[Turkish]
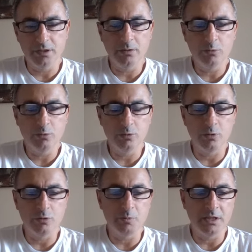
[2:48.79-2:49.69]

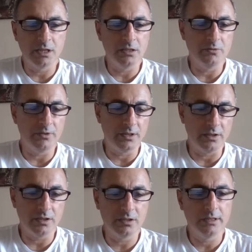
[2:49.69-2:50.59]
%100 bedelli
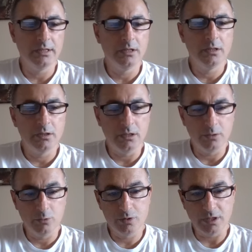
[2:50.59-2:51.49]
vererek
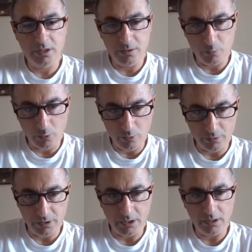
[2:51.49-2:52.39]
108 e,
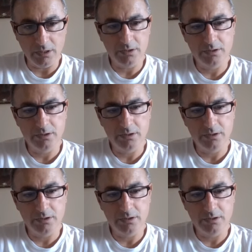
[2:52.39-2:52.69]
milyon liraya